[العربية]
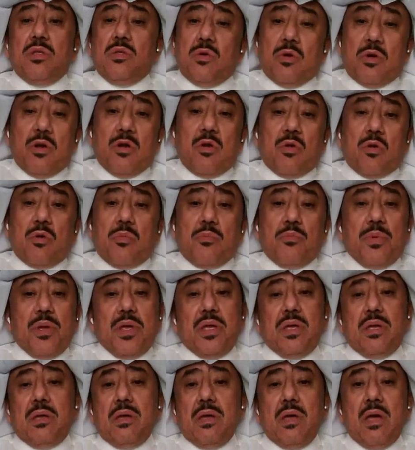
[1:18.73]
دوري
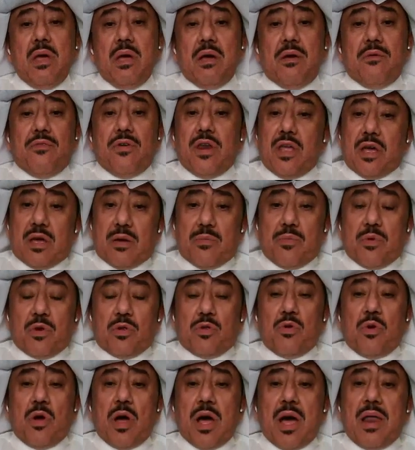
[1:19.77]
الاوروبي فريق
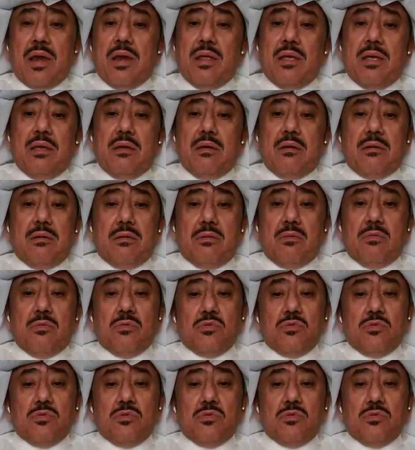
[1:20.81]
برتغالي آه،